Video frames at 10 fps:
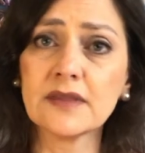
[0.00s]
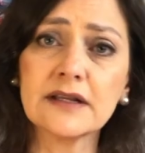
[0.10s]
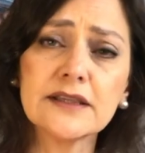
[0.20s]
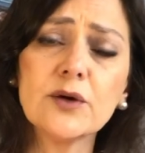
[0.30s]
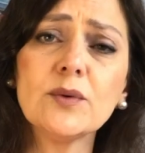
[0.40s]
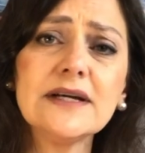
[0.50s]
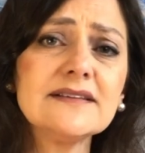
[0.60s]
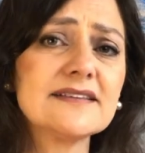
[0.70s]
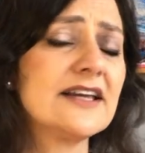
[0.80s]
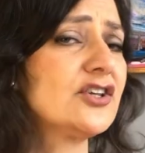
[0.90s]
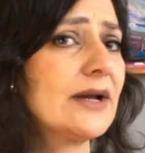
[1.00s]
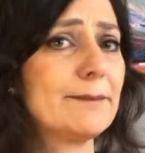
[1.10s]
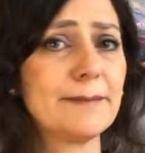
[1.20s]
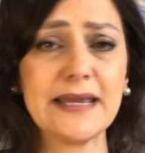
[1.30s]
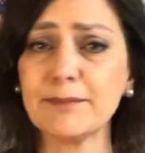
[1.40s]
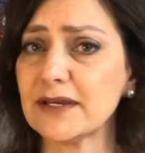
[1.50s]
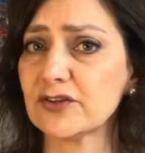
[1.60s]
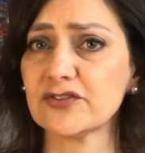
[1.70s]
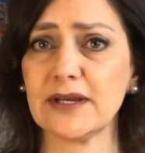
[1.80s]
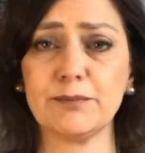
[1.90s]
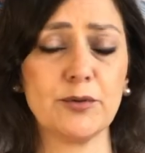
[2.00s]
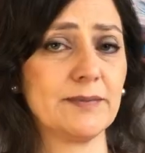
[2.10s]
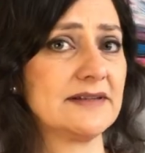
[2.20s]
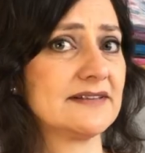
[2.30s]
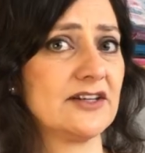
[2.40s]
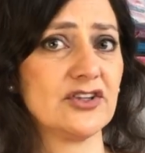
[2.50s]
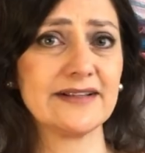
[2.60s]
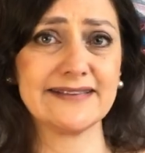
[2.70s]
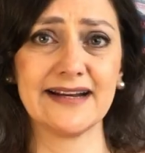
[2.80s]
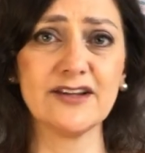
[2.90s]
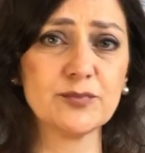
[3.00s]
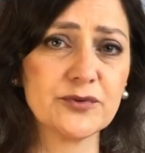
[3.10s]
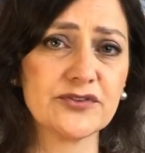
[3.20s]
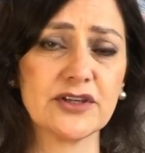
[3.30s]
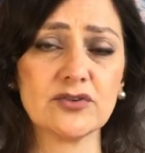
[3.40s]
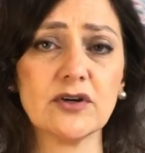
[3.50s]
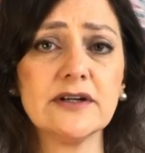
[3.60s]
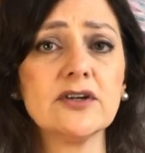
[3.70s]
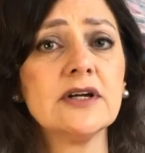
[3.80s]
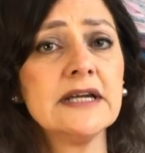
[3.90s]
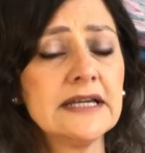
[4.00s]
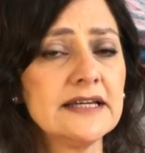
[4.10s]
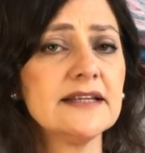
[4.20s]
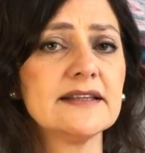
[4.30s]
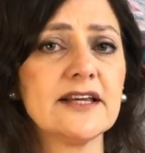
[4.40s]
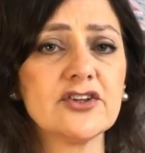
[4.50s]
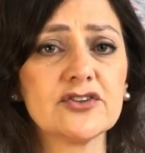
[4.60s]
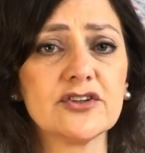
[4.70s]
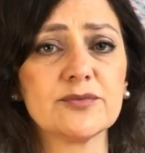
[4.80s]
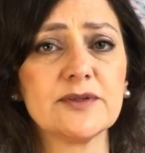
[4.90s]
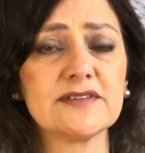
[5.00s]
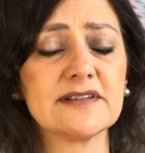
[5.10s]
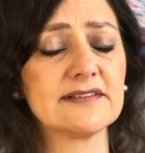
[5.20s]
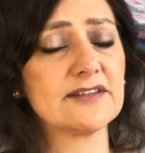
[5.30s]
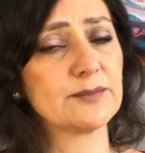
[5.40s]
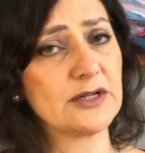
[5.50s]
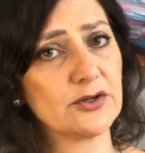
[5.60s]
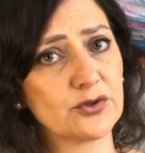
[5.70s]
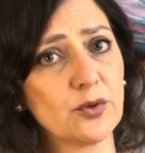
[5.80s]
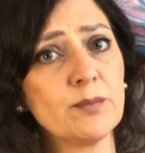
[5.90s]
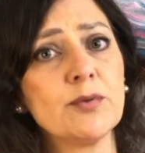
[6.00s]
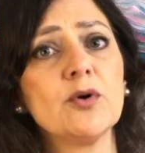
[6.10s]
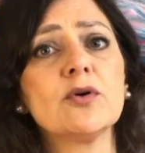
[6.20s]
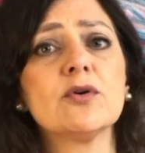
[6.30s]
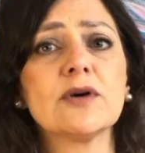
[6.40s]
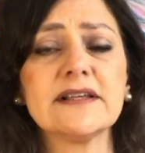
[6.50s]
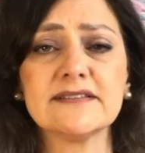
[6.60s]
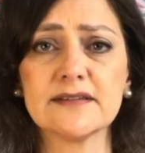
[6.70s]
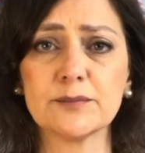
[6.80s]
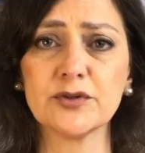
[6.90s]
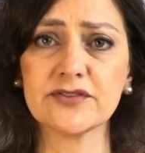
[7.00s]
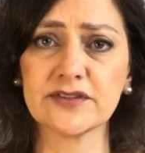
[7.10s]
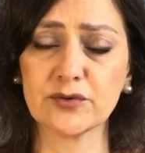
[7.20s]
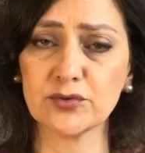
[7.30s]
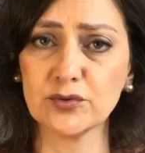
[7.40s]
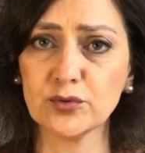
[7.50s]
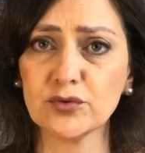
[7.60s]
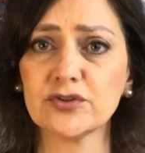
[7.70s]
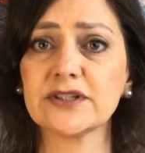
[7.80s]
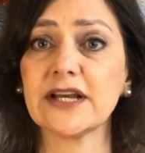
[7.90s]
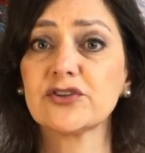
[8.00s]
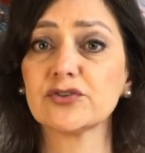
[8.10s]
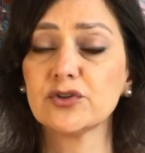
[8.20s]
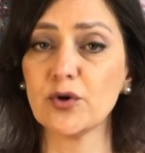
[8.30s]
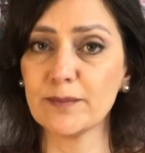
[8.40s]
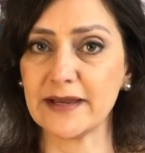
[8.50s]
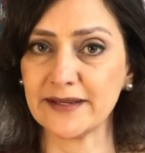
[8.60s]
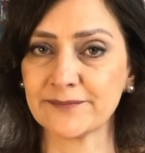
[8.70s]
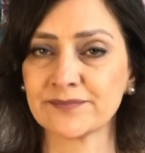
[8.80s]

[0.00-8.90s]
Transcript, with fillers: Então, antes rendia bem menos que a poupança, rendia 3% ao ano, e desde 2016 melhorou um pouco com a distribuição do lucro que ajudou bem.